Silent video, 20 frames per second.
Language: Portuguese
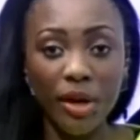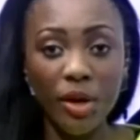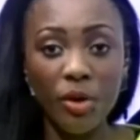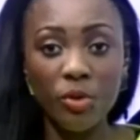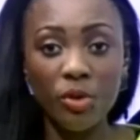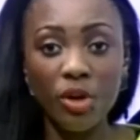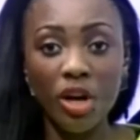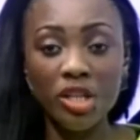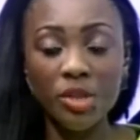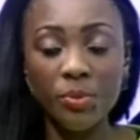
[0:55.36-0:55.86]
o
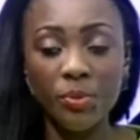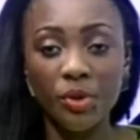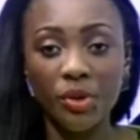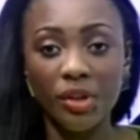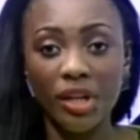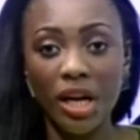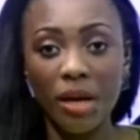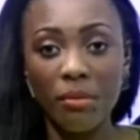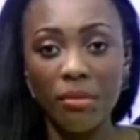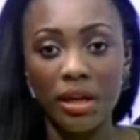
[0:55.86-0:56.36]
nosso
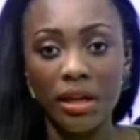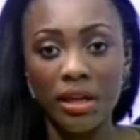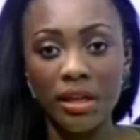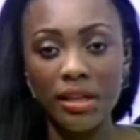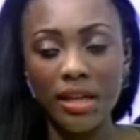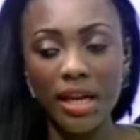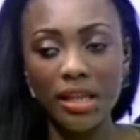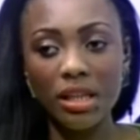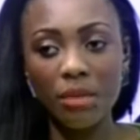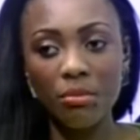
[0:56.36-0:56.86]
programa,
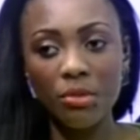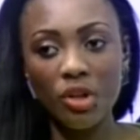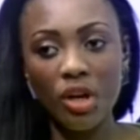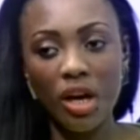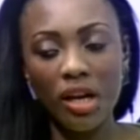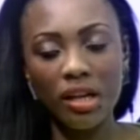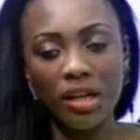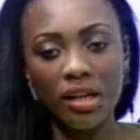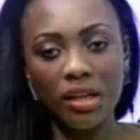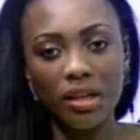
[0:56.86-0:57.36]
nada
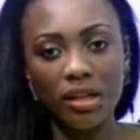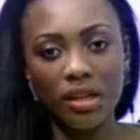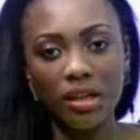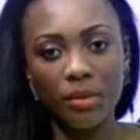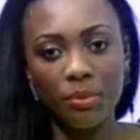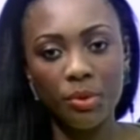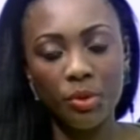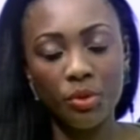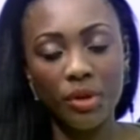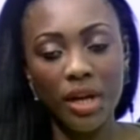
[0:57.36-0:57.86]
melhor que
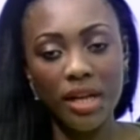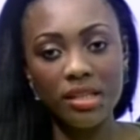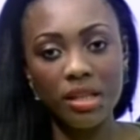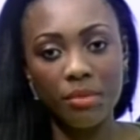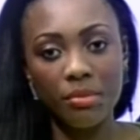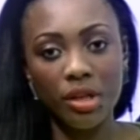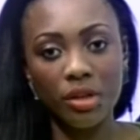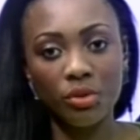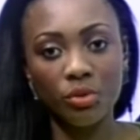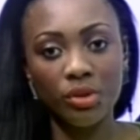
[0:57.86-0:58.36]
procurar
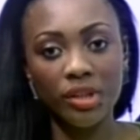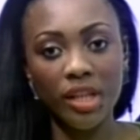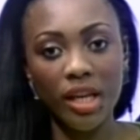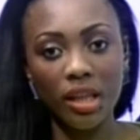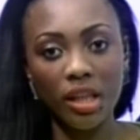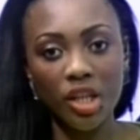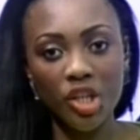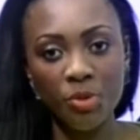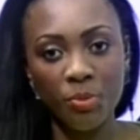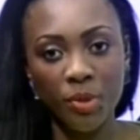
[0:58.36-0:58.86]
saber do
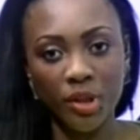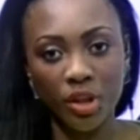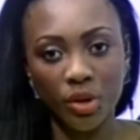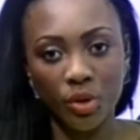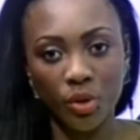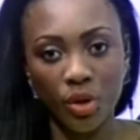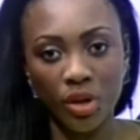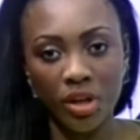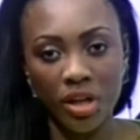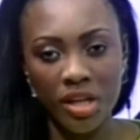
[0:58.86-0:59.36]

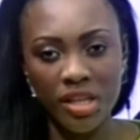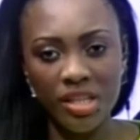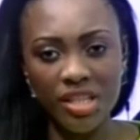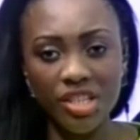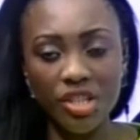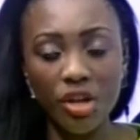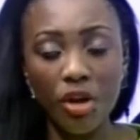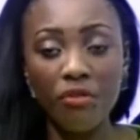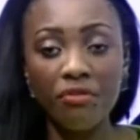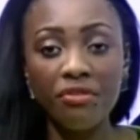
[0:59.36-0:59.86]
telespectador se
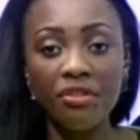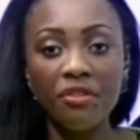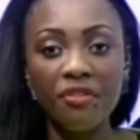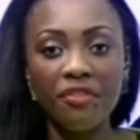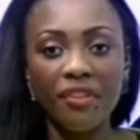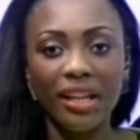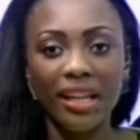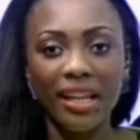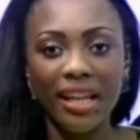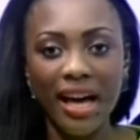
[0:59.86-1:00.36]
já ouviu
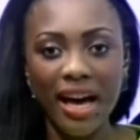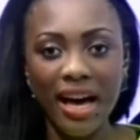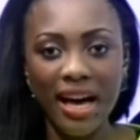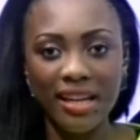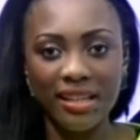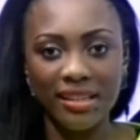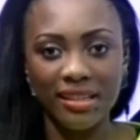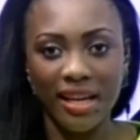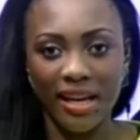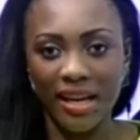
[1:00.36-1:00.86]

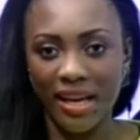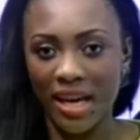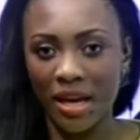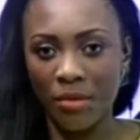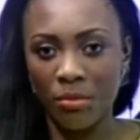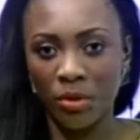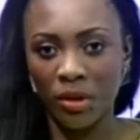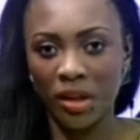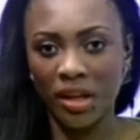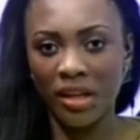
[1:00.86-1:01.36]
falar da ébola